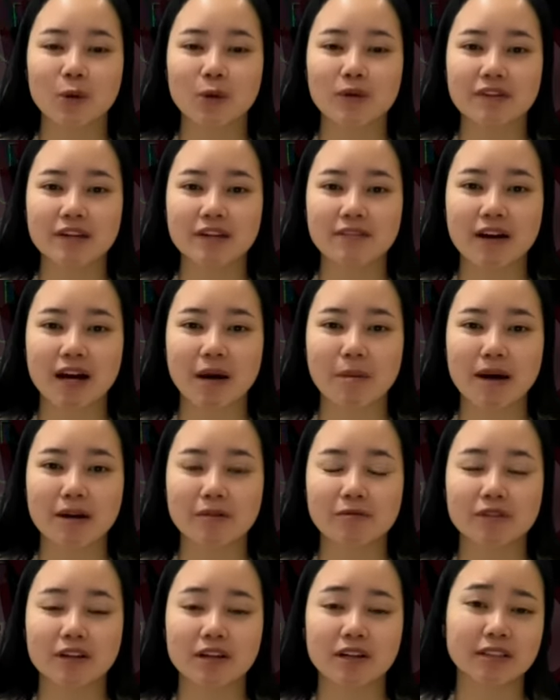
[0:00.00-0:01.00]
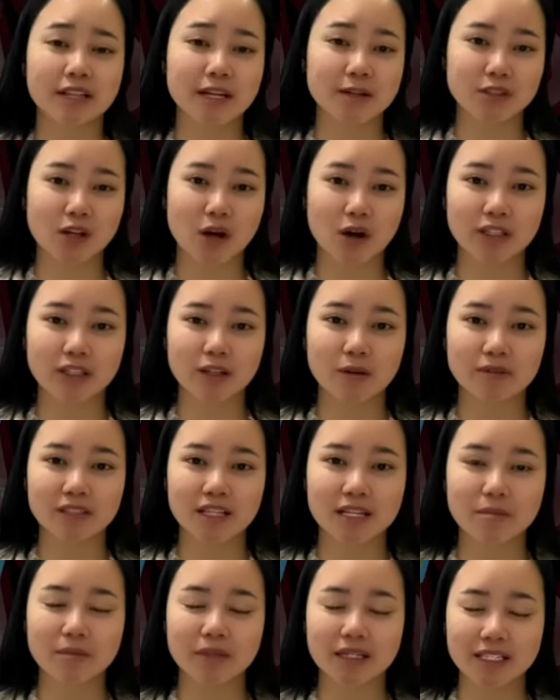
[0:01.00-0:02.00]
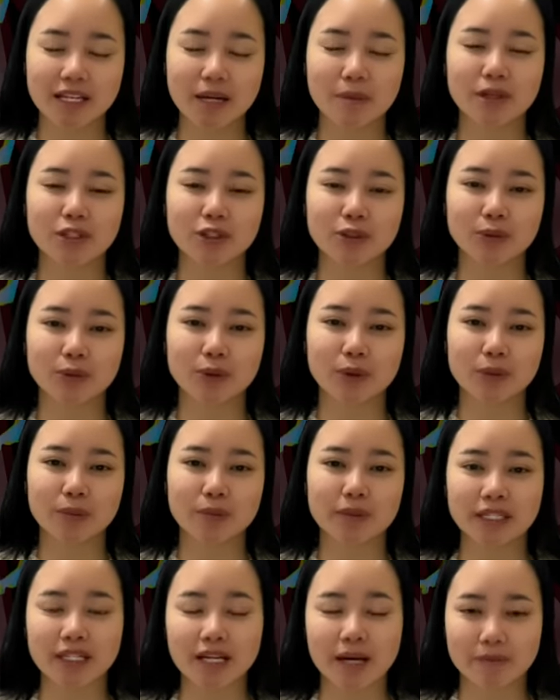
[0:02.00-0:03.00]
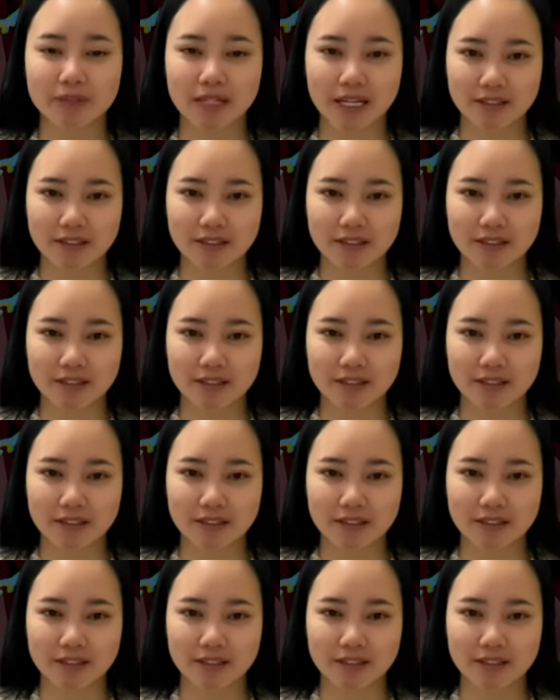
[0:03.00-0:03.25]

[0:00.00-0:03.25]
Quý vị và các bạn vừa theo dõi thông tin mới nhất mà chúng tôi mới cập nhật